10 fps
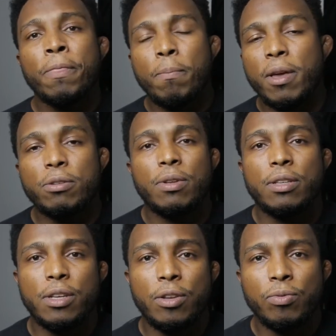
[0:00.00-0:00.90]
Mesmo ele
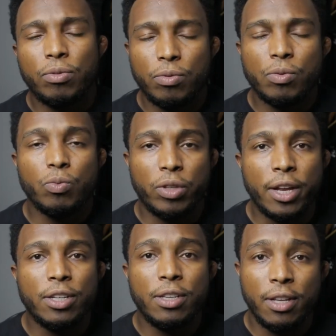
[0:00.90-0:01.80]
sendo um
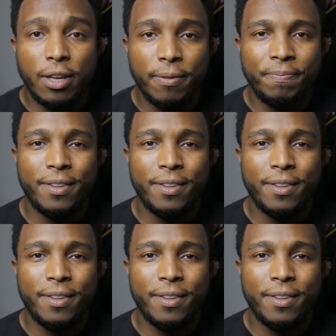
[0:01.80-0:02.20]
Ted Riné.